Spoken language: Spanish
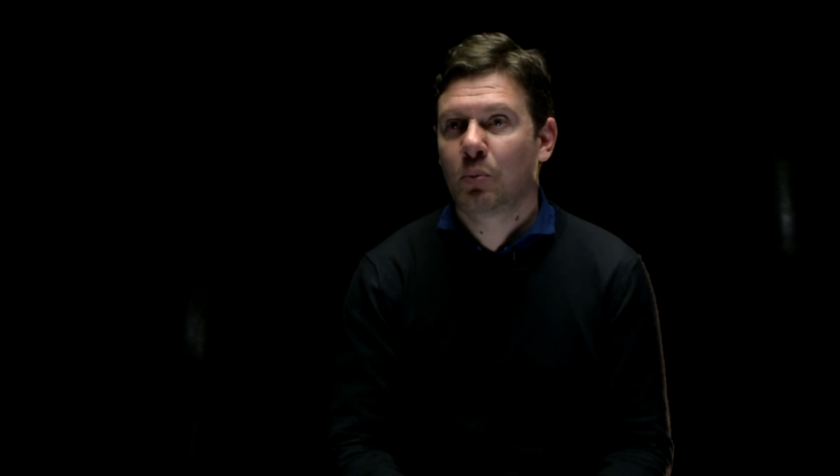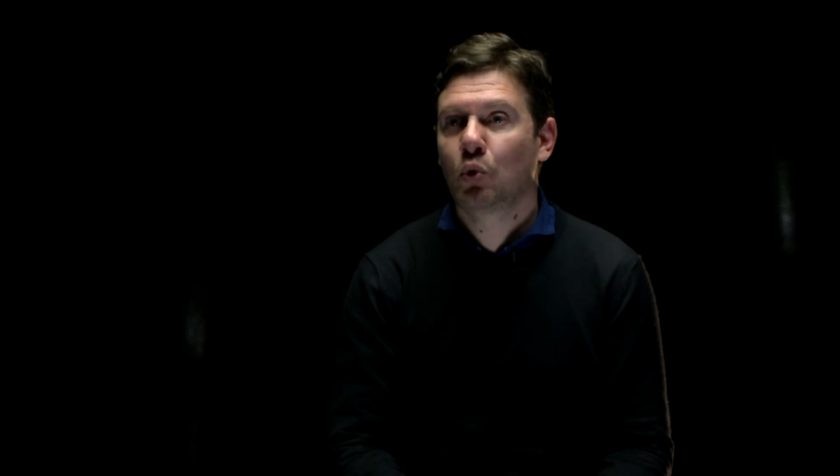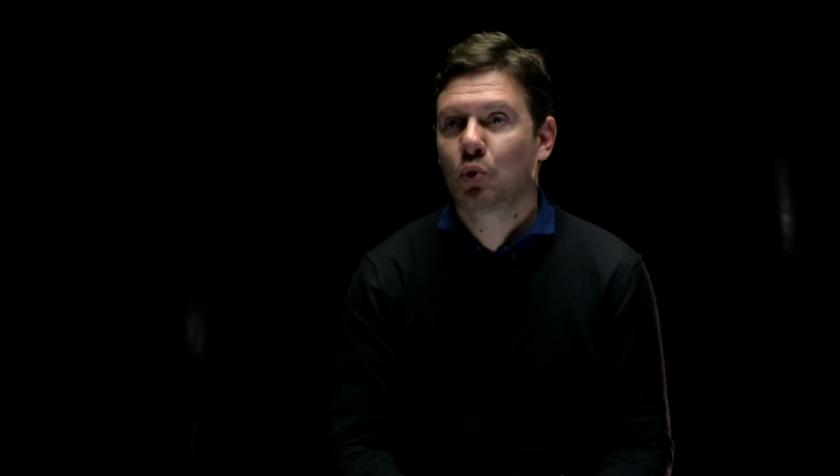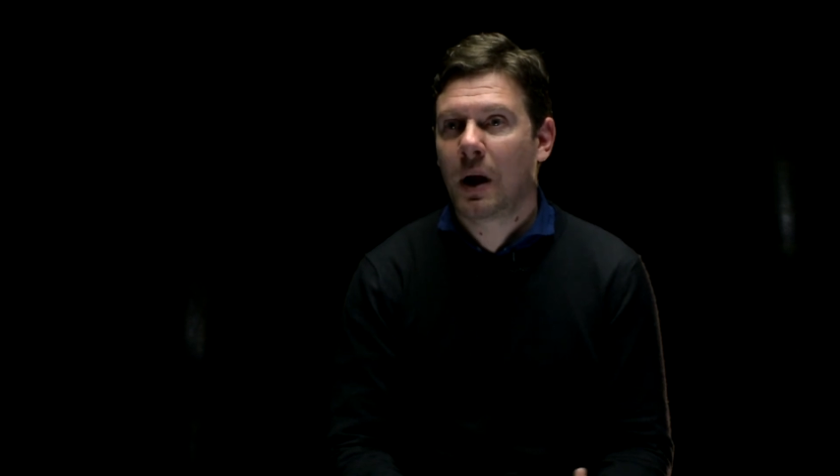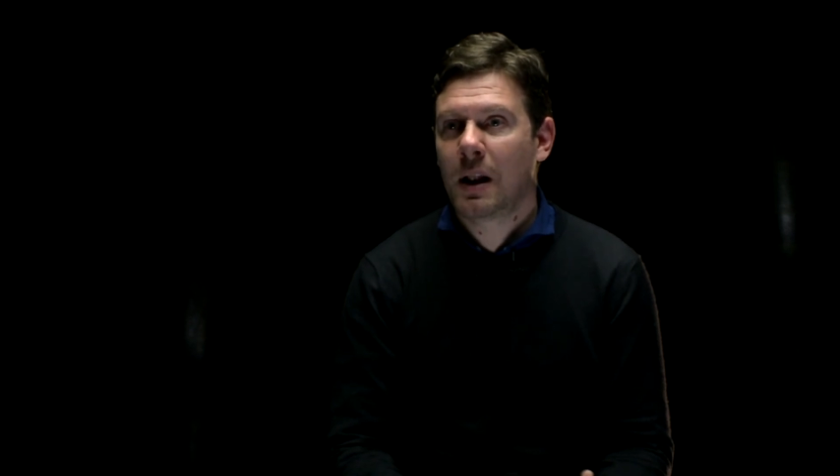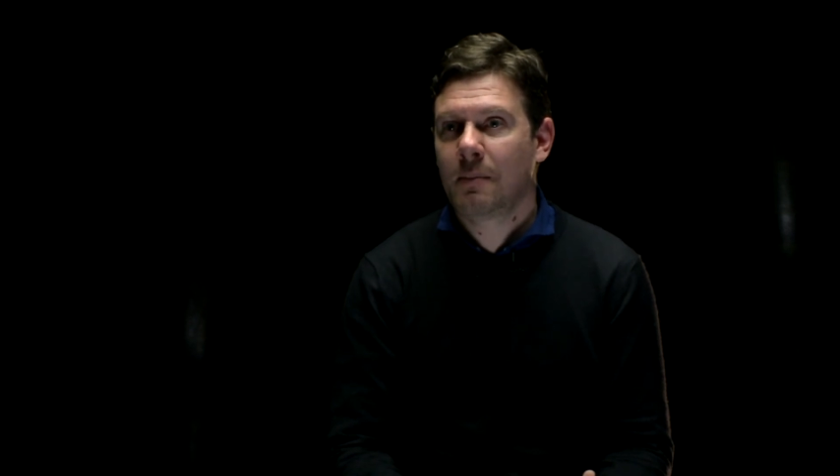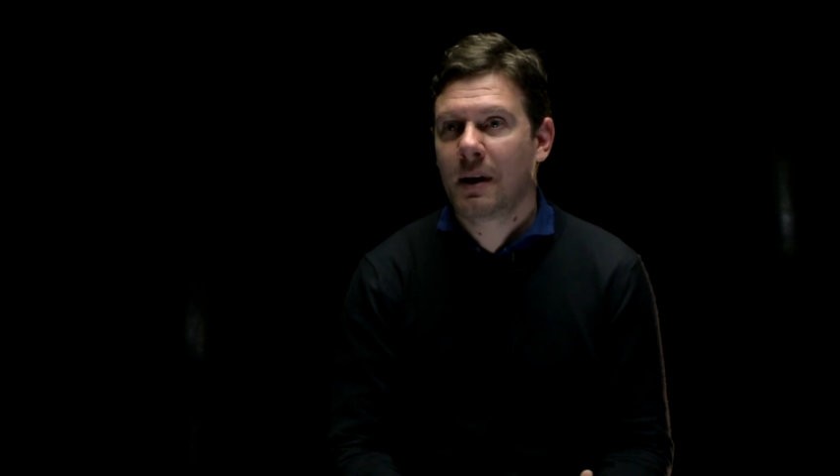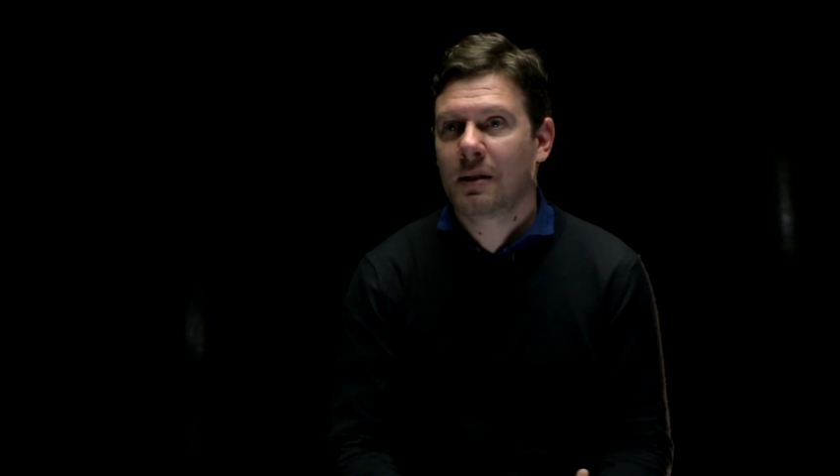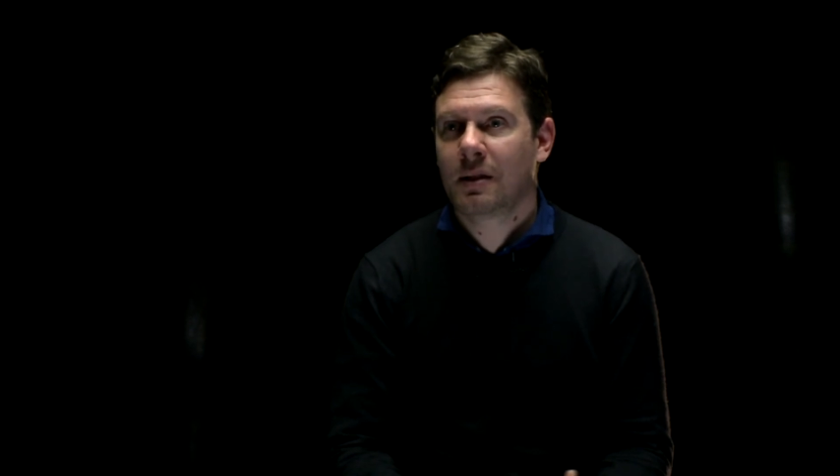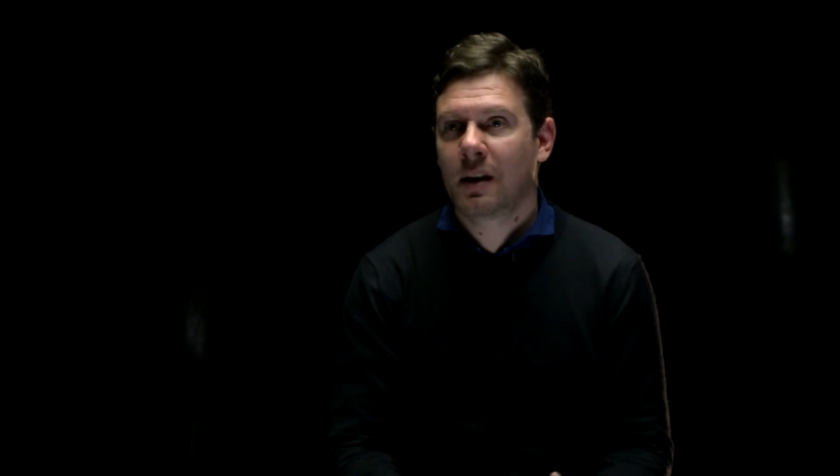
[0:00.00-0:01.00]

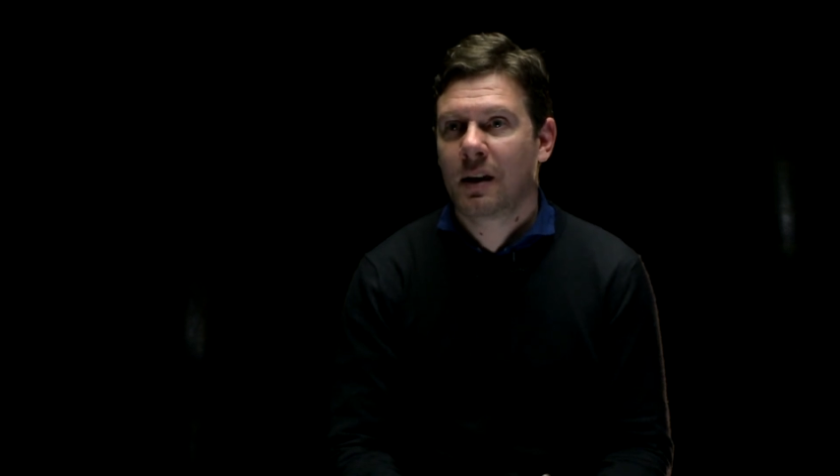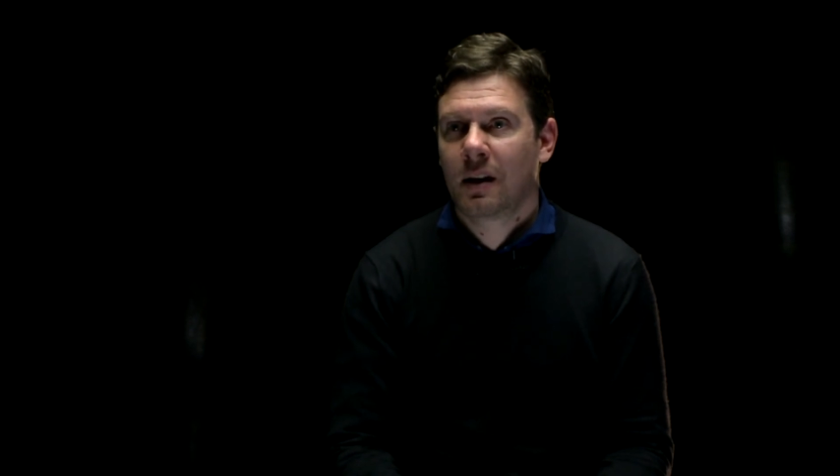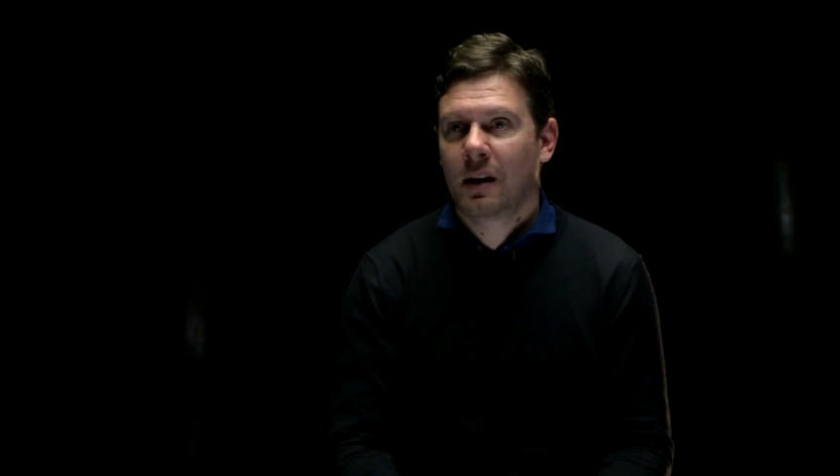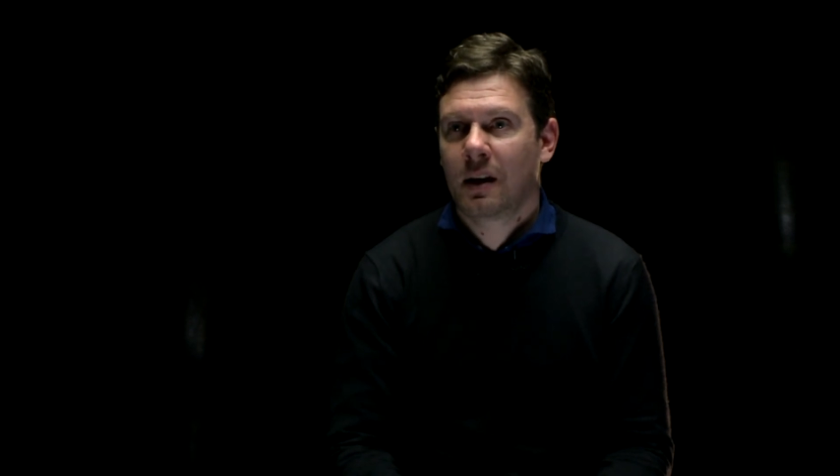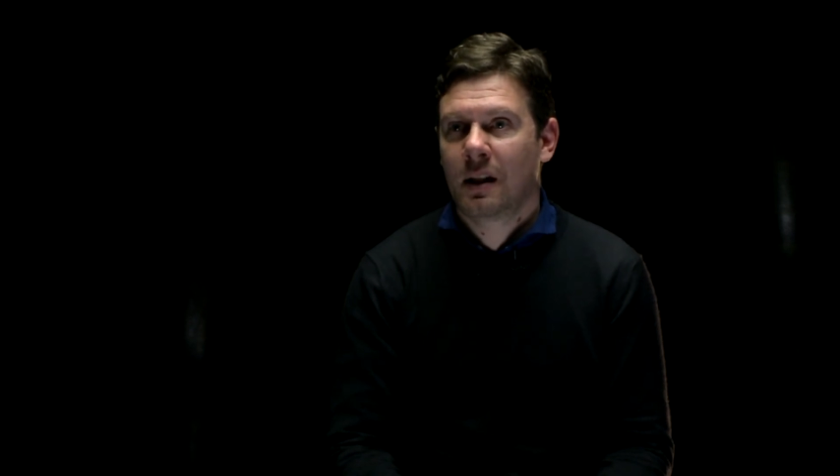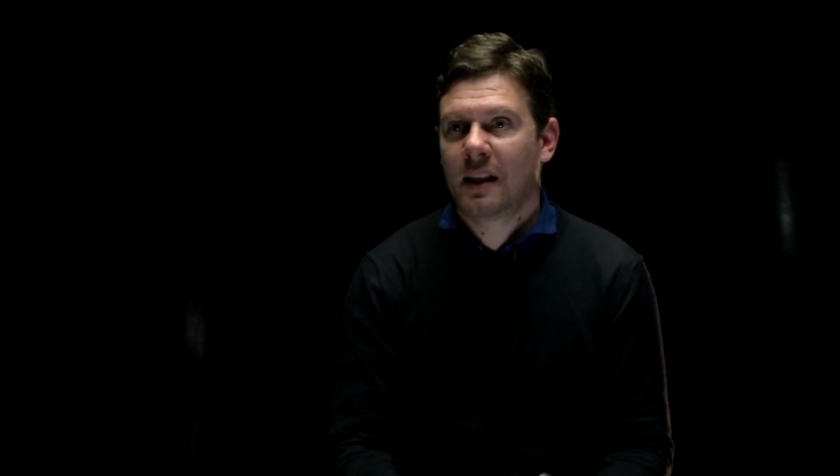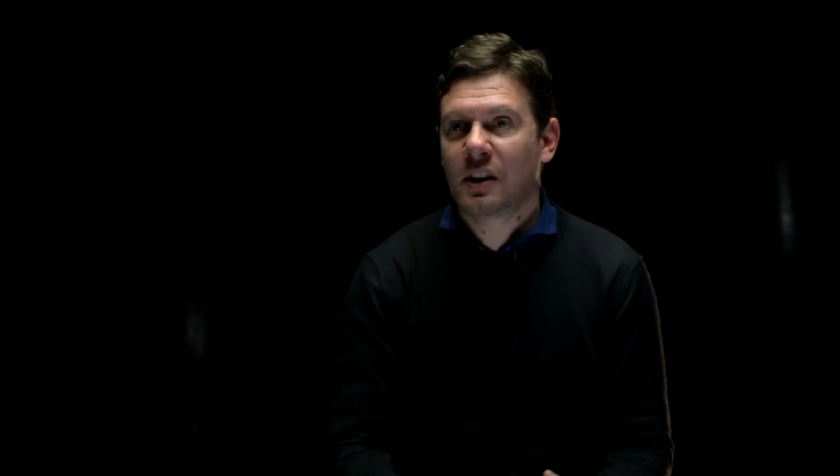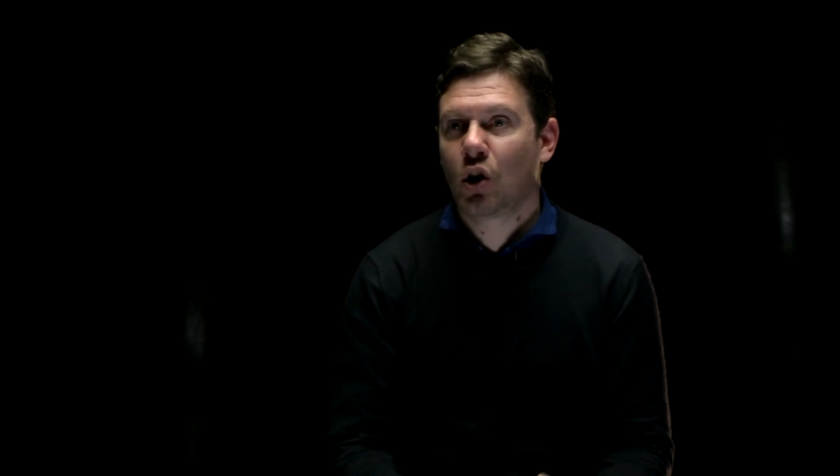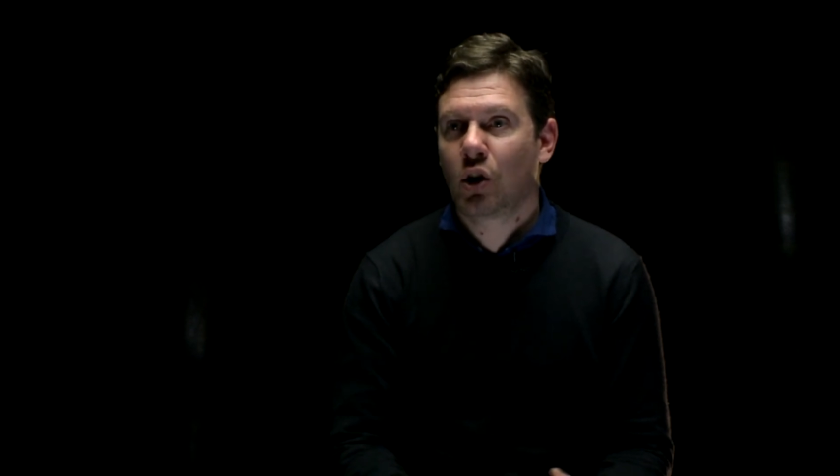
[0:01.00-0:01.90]
puntualmente el daño